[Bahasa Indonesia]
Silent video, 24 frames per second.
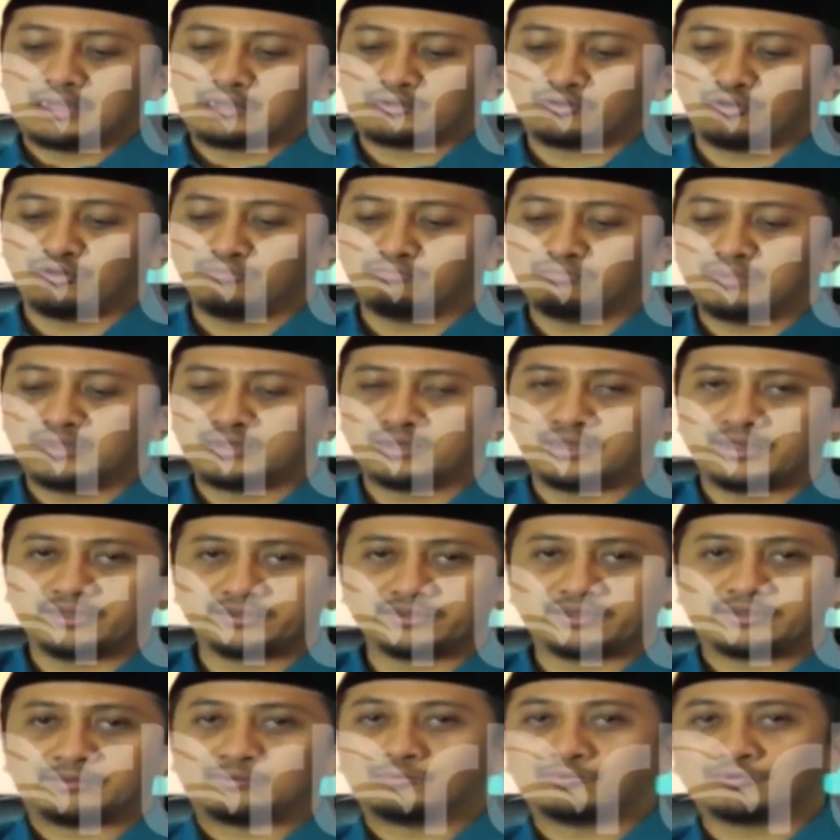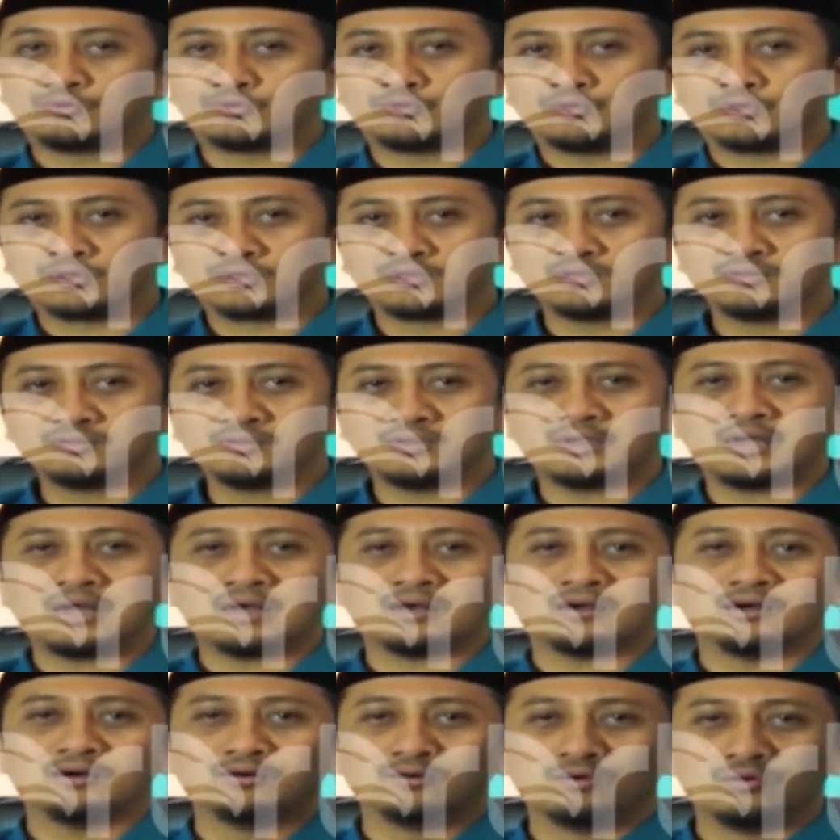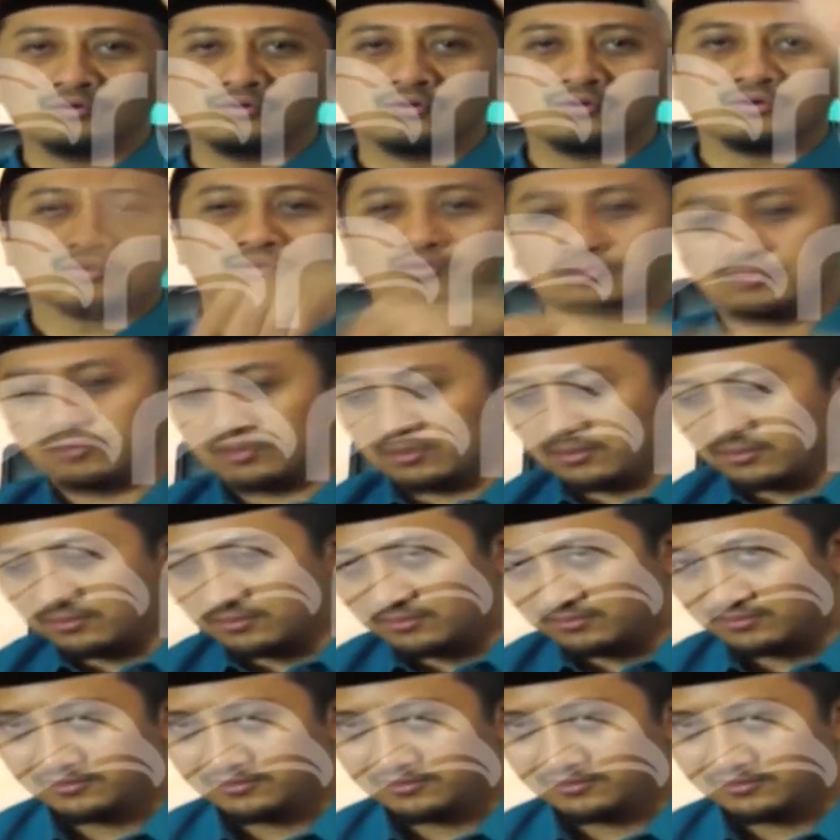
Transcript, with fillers: Ar-Rahman ente ukur. Nggak kau ukur.